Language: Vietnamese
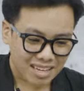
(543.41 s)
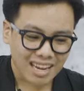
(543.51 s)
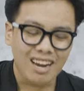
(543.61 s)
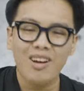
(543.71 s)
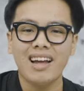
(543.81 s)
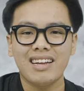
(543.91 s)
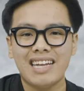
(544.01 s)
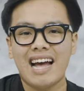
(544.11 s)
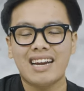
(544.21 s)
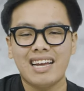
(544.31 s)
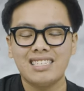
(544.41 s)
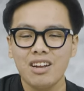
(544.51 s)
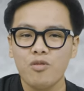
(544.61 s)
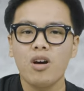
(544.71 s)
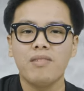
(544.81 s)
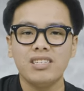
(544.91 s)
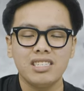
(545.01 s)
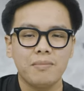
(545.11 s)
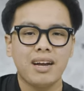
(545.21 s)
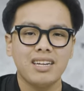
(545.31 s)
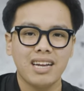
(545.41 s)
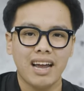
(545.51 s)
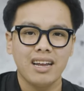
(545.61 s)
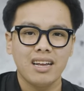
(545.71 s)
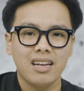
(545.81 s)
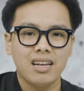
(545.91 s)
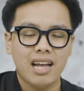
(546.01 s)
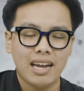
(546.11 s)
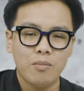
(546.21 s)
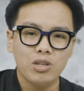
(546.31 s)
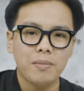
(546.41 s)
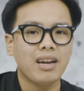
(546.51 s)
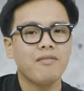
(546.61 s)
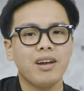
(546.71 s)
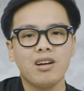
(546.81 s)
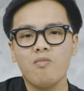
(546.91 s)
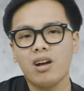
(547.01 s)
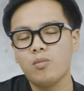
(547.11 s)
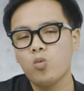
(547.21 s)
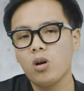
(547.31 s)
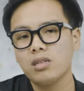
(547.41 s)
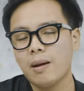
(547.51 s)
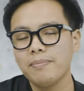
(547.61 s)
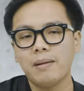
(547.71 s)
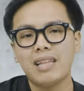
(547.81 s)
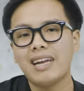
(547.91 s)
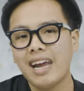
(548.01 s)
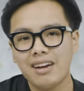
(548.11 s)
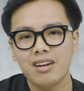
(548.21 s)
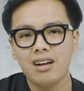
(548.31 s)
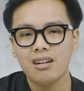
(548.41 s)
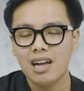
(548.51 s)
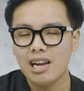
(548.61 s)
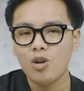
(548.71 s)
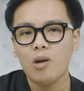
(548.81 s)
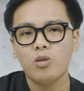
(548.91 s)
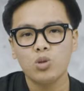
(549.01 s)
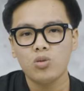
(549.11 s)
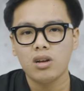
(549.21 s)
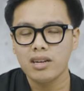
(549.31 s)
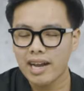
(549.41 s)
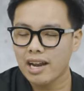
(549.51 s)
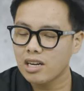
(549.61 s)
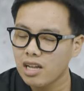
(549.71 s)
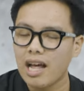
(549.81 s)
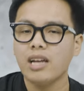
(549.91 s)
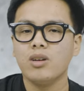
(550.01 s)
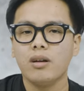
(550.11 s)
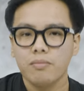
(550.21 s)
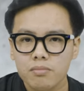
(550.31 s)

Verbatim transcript: cái loại nhạc này rất là phù hợp với những chiếc máy như này. Anh em mua chiếc máy này về không cần mua sắm thêm tai nghe nữa, hay là loa Bluetooth nữa, nghe đã rất là hay rồi.